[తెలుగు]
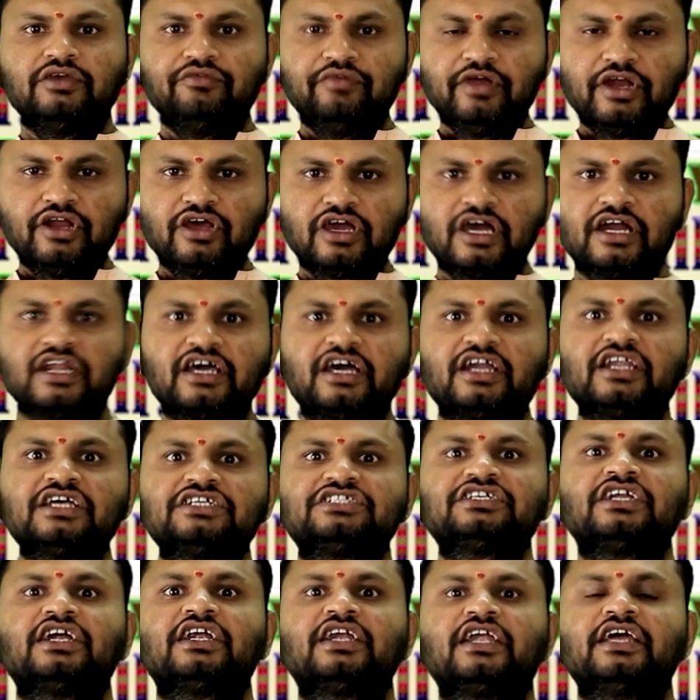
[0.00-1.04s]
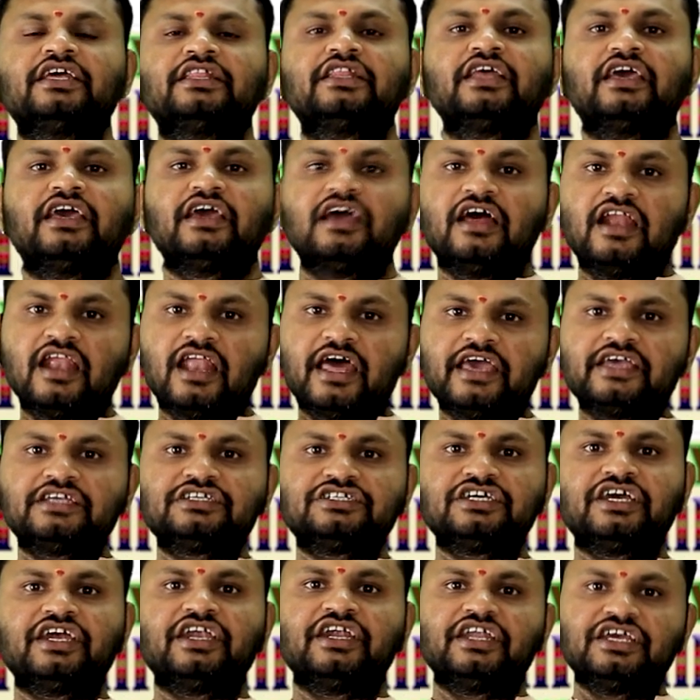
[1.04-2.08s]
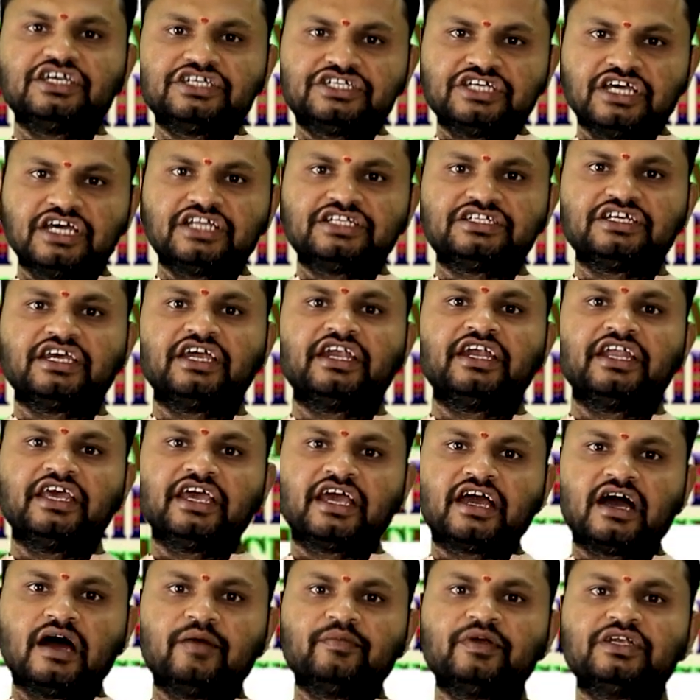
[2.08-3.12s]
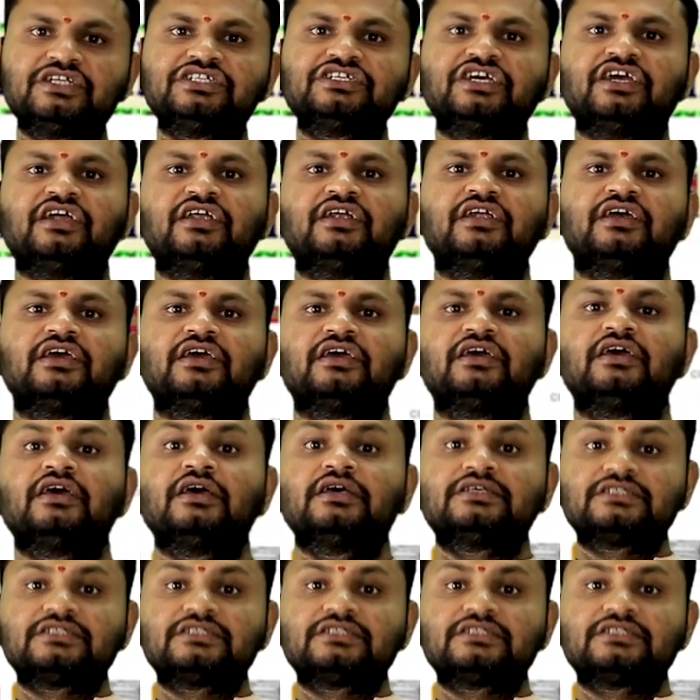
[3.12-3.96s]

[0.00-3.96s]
ఈ వీడియో కనుక నచ్చినట్లయితే లైక్ చేయండి షేర్ చేయండి కామెంట్ చేయండి